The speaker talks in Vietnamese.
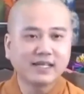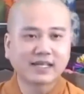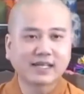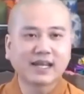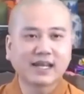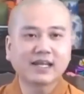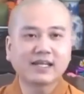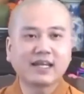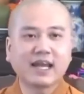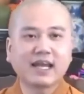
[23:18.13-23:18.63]
là
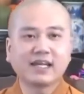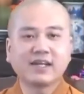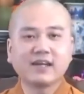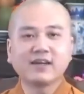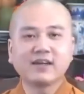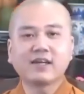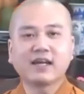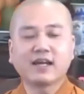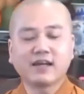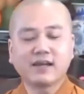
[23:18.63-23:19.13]
các ngài
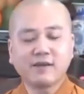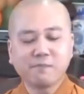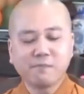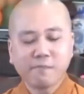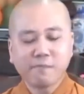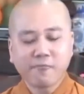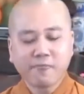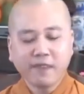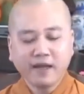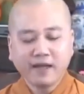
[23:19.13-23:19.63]
nói rằng á
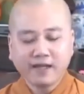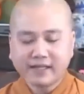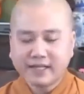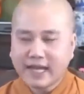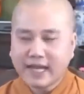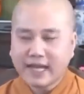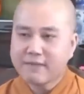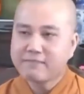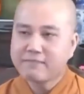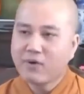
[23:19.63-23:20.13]

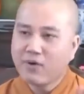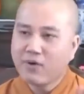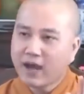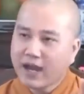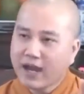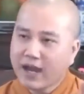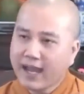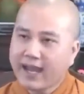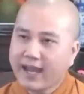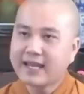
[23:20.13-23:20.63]
nam mô
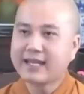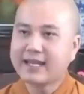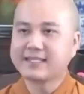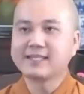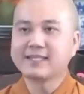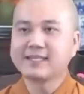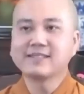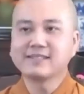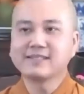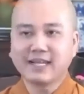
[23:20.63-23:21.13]
a là
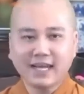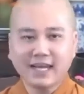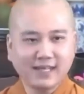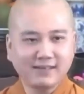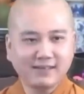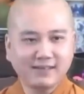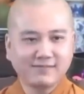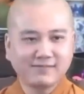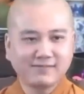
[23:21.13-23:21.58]
chân trái